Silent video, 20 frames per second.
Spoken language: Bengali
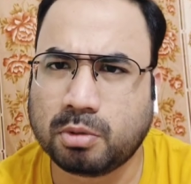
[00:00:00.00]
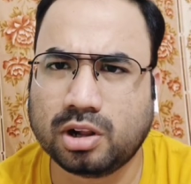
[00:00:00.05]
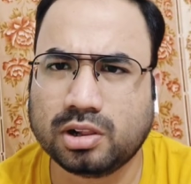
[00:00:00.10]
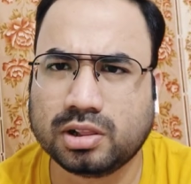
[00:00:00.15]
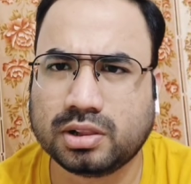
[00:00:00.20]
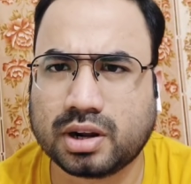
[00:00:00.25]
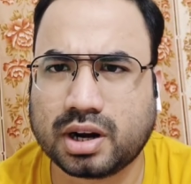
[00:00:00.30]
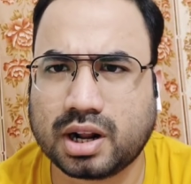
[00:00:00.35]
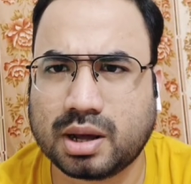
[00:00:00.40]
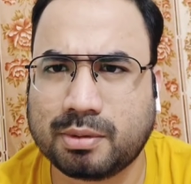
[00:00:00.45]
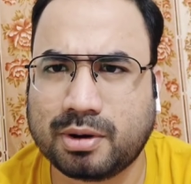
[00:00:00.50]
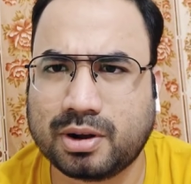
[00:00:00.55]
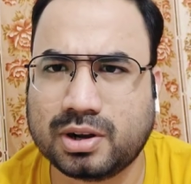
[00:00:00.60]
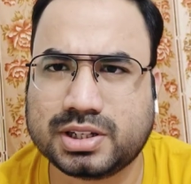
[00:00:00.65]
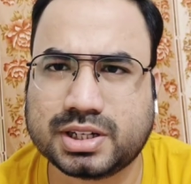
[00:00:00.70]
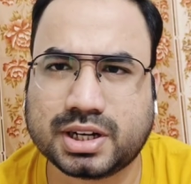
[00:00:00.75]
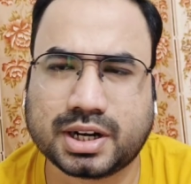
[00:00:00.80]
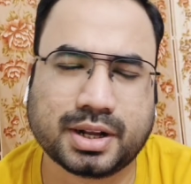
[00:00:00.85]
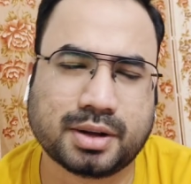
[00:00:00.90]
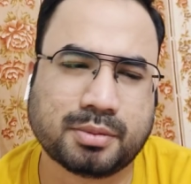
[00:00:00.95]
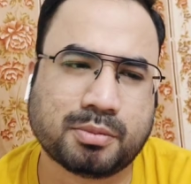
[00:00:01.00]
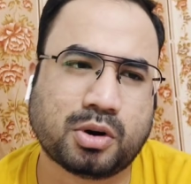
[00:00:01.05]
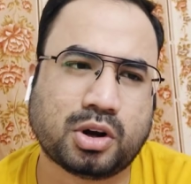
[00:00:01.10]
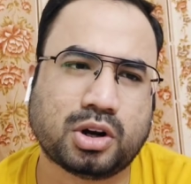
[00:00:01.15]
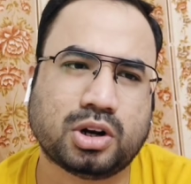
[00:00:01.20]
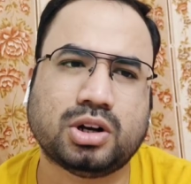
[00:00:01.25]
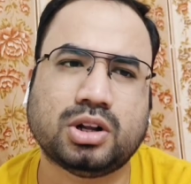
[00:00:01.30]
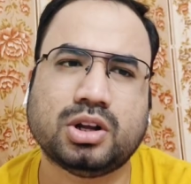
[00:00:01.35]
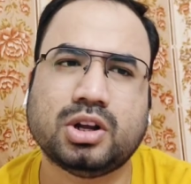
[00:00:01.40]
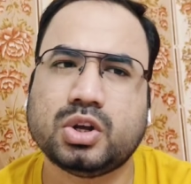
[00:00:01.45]
বল ধরা বল ছাড়া
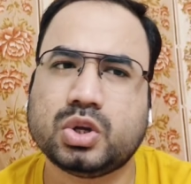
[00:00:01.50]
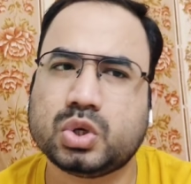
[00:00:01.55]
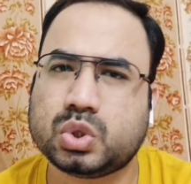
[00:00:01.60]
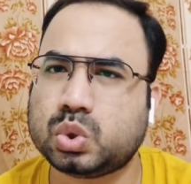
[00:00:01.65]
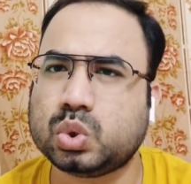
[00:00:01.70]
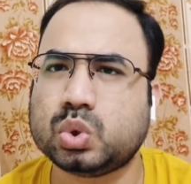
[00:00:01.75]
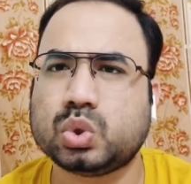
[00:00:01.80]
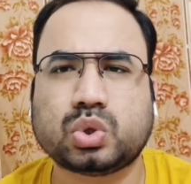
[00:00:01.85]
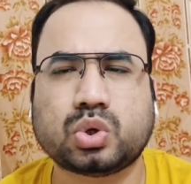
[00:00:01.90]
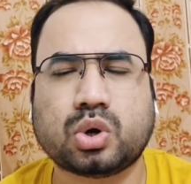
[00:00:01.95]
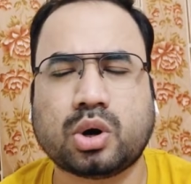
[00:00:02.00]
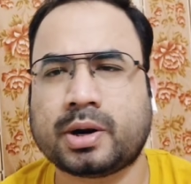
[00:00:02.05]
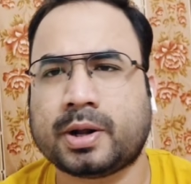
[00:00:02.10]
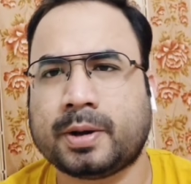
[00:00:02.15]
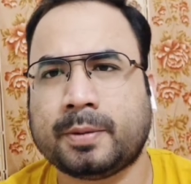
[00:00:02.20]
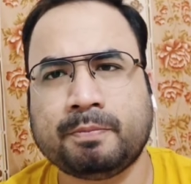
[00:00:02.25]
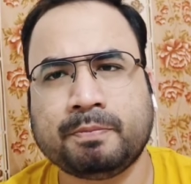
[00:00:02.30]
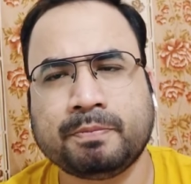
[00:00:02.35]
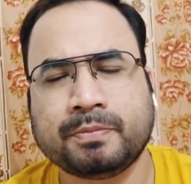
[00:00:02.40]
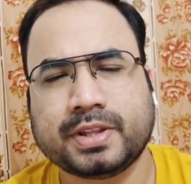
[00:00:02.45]
বল শুট করা